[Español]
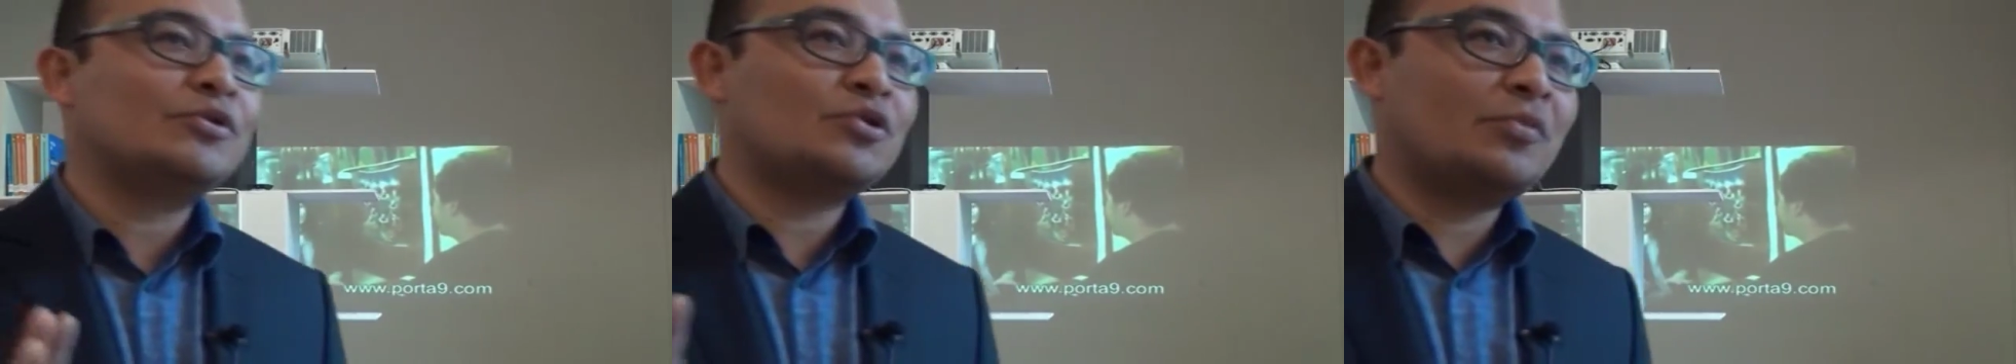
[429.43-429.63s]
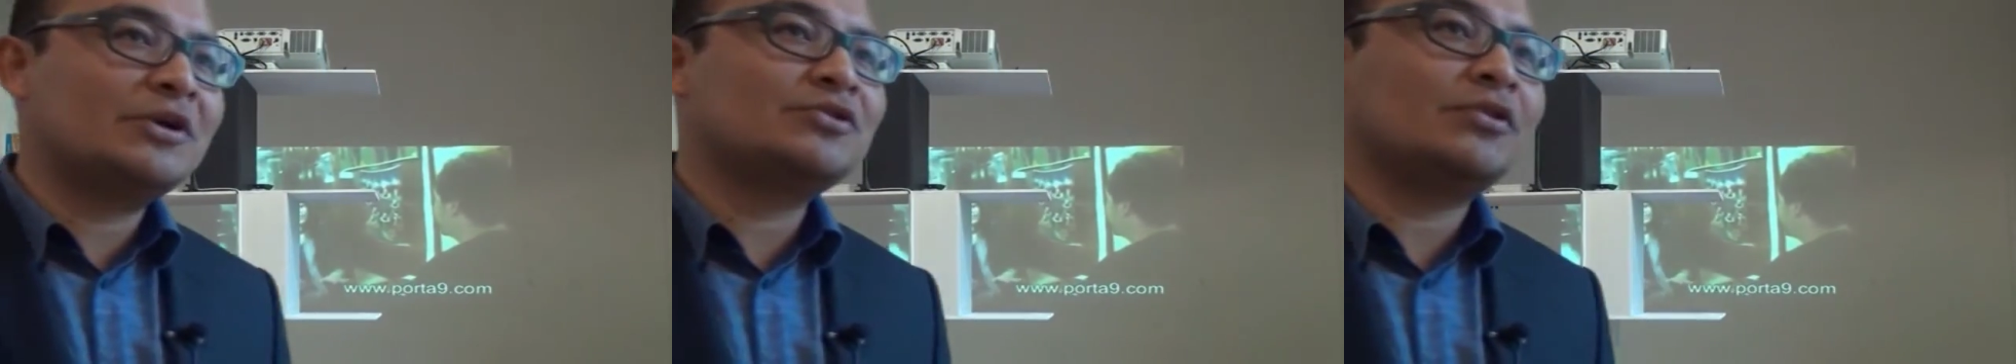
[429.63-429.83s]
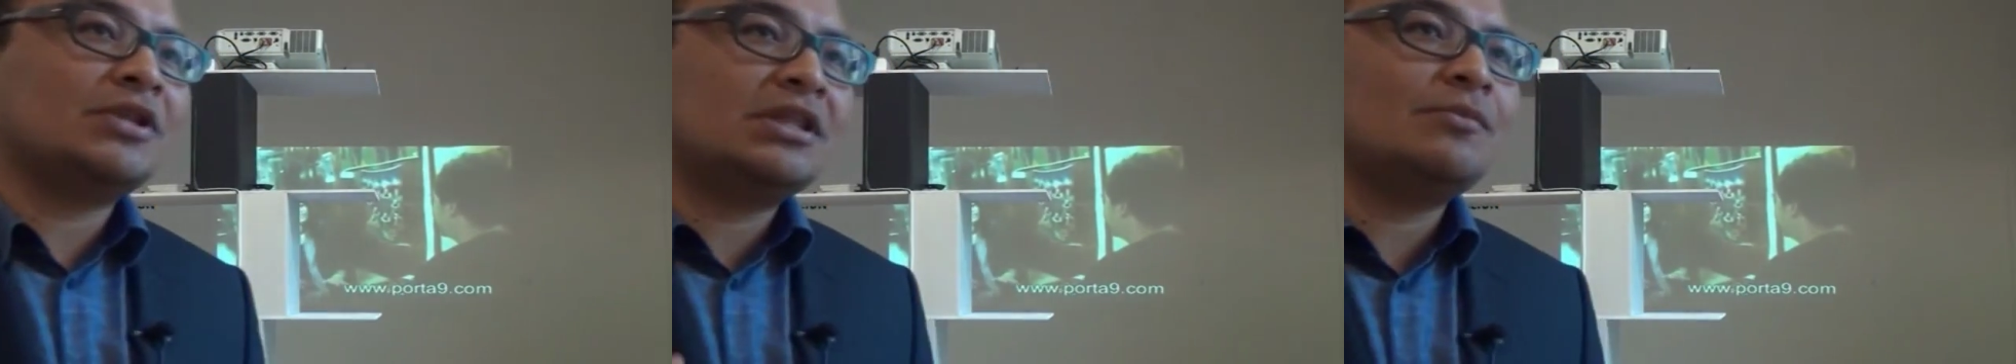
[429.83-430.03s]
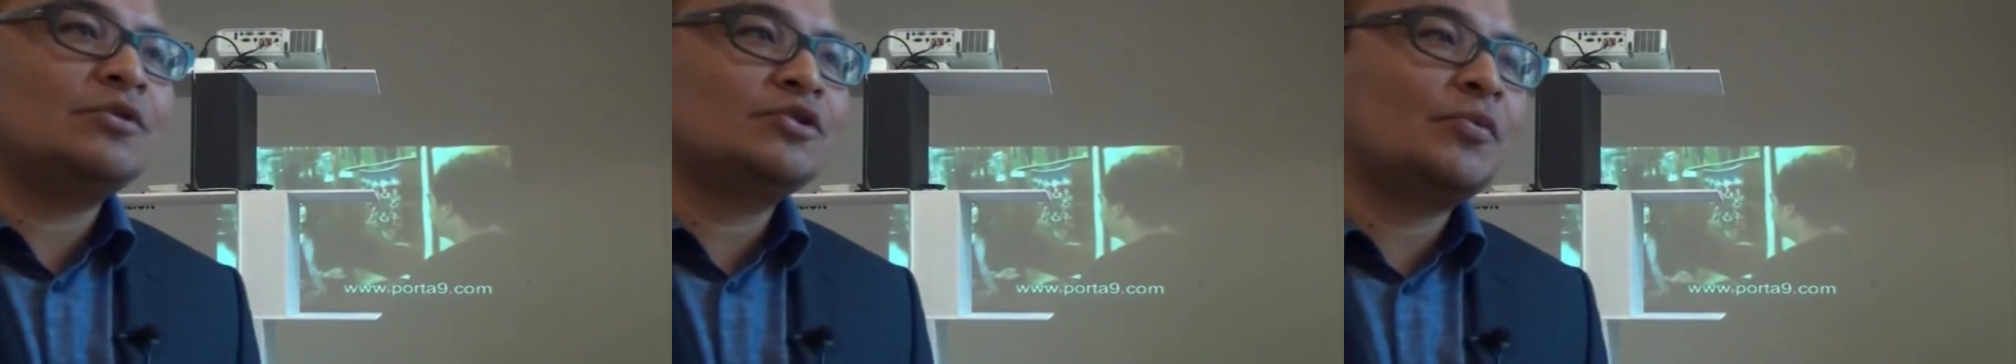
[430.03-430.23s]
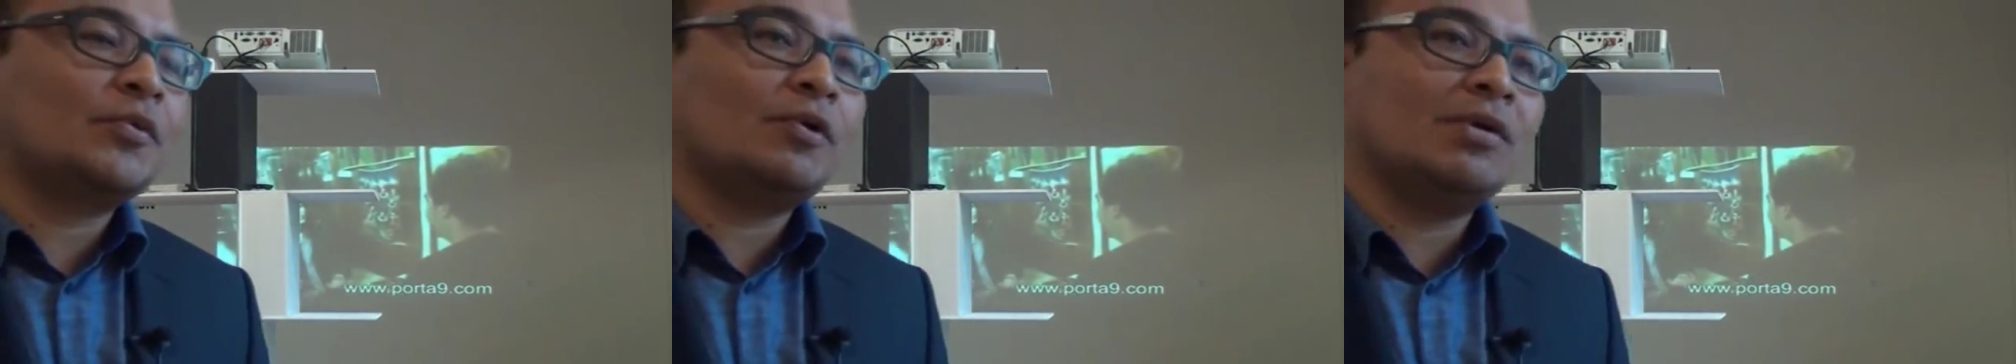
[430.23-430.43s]
por supuesto, tiene
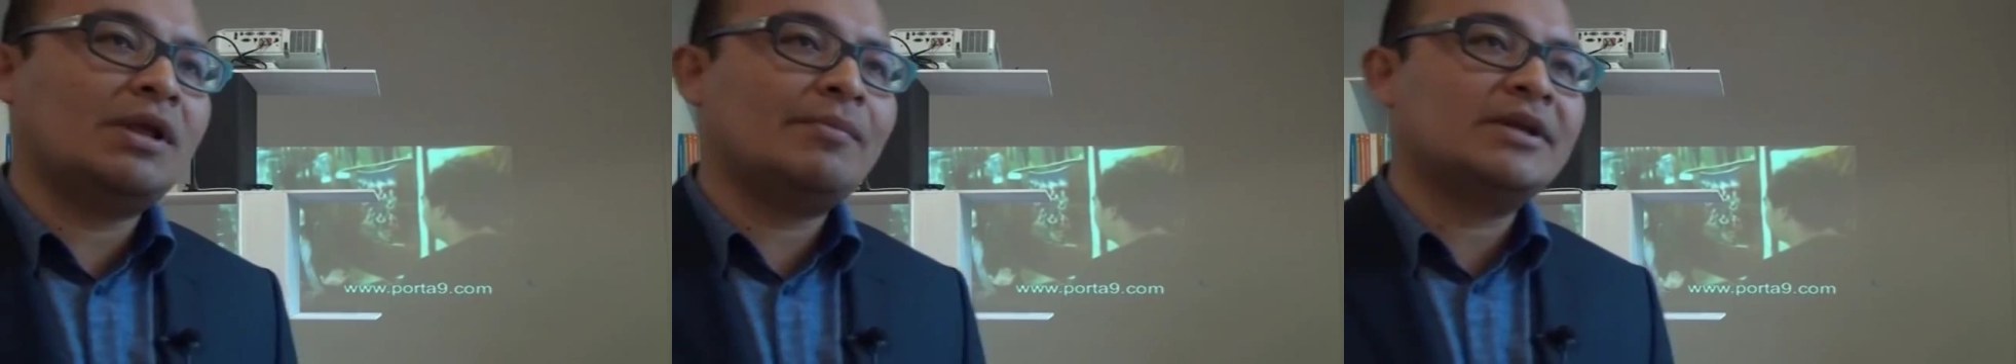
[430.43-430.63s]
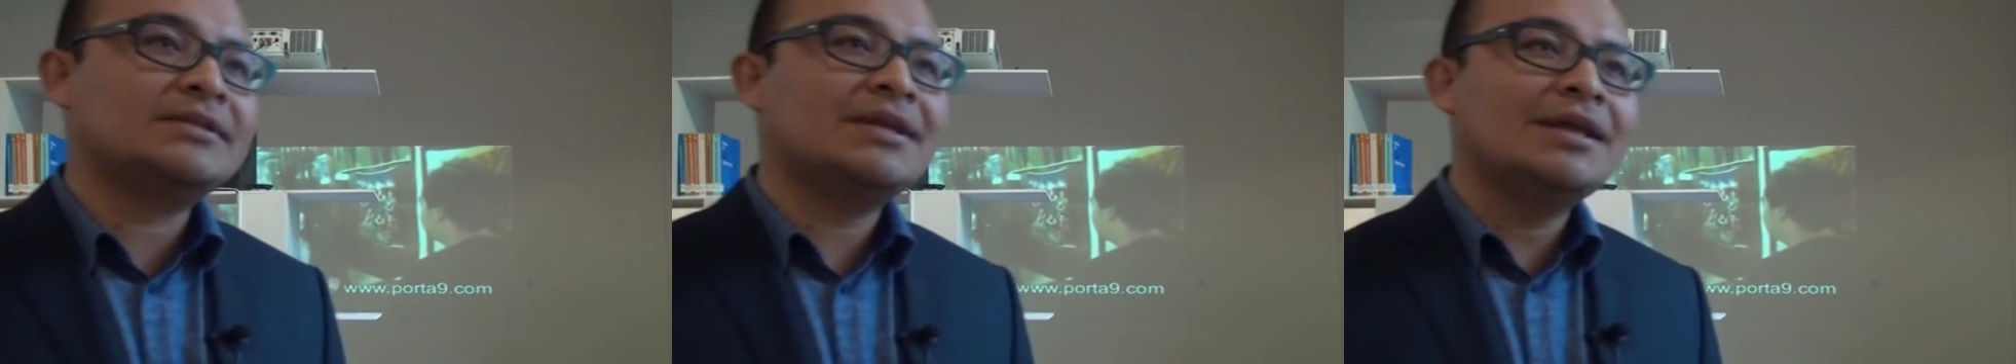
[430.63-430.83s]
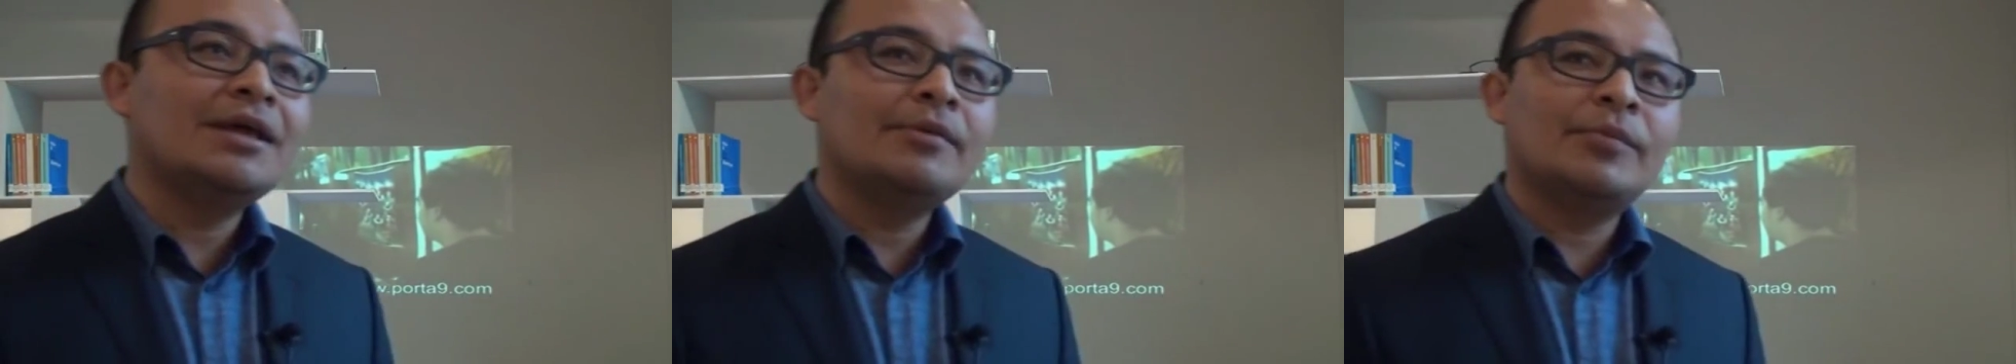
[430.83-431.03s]
muchos problemas,